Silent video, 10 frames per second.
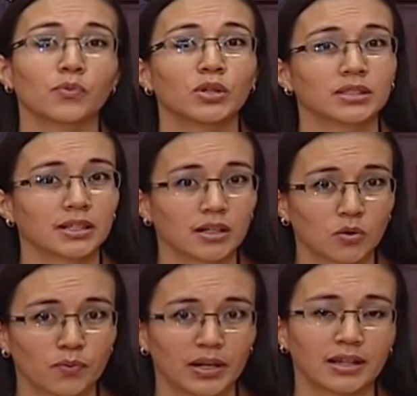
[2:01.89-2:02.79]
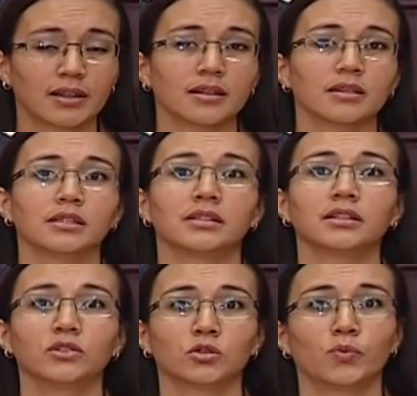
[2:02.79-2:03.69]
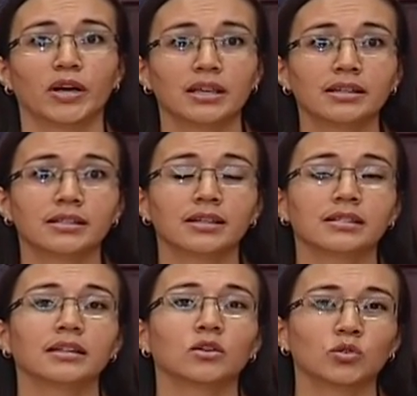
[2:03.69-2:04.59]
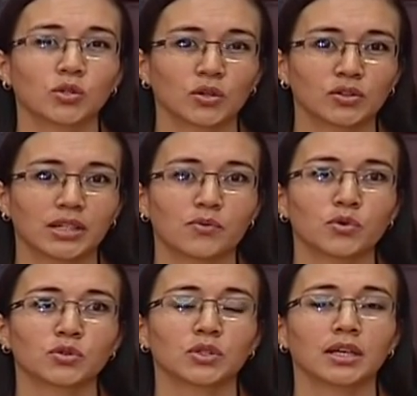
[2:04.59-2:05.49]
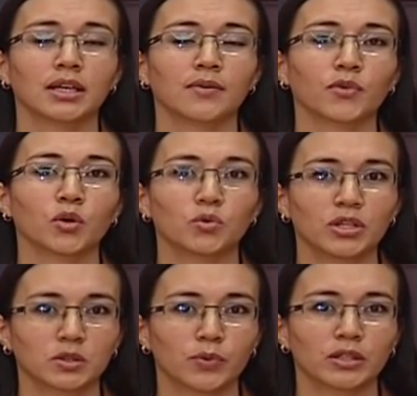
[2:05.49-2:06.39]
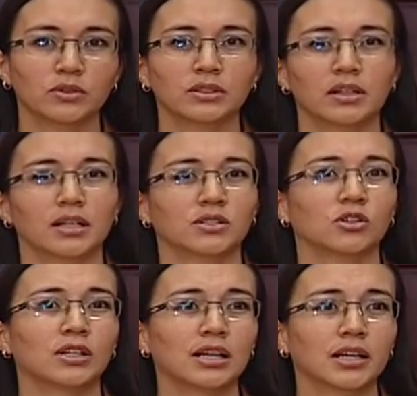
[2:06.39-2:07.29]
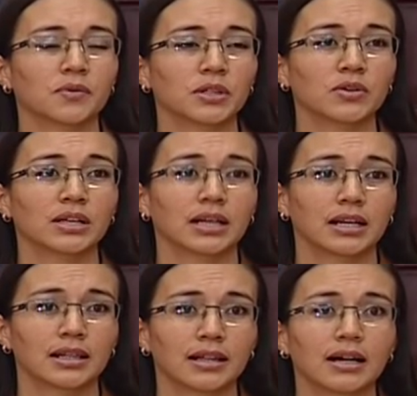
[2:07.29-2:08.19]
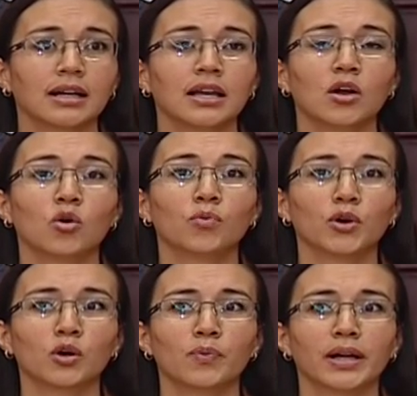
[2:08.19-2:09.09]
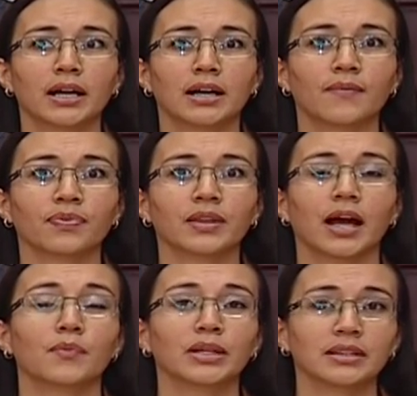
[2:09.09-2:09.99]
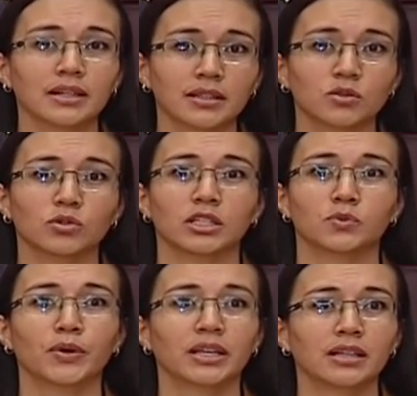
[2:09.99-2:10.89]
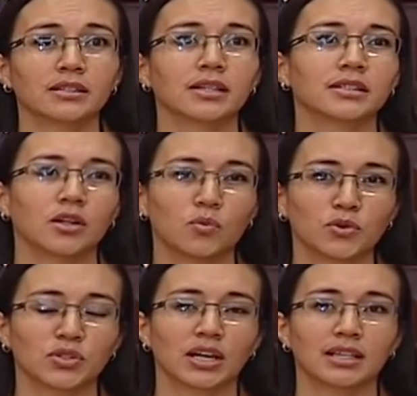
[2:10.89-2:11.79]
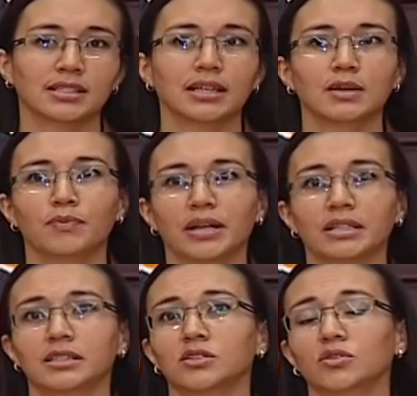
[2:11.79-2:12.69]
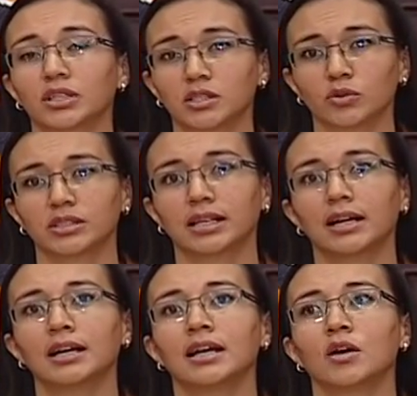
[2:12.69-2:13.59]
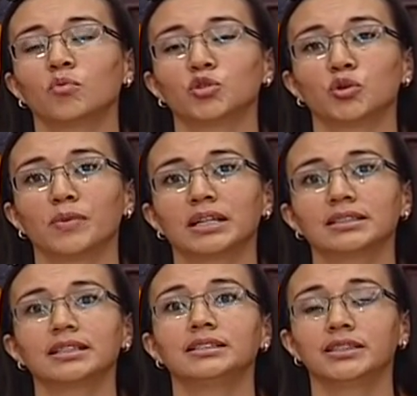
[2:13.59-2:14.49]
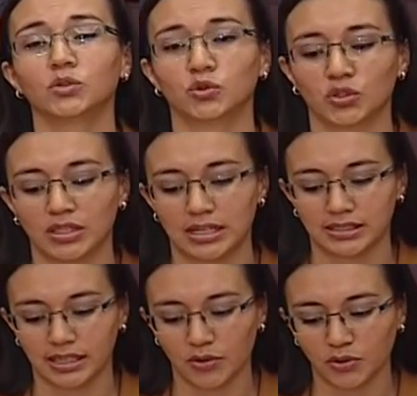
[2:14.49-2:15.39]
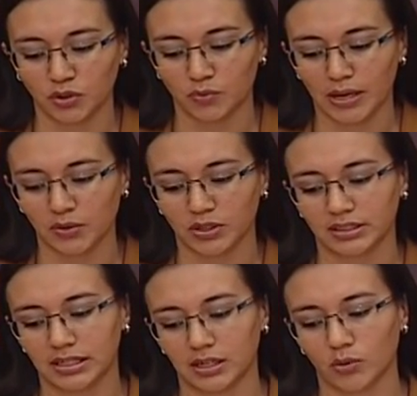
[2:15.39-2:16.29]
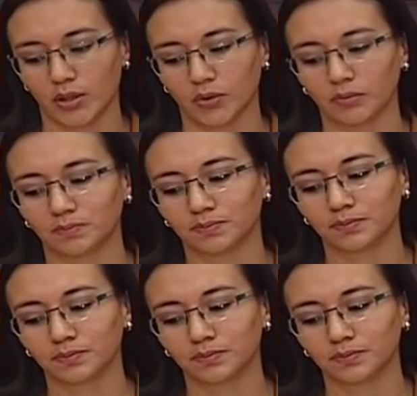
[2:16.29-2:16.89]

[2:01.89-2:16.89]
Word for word: la política comparada de distintos países, incluso contamos eh, con un experto internacional que vino de Canadá, un poco para aprender de sus experiencias y cómo se hace en países donde esto está mucho más institucionalizado y normado que en el Ecuador.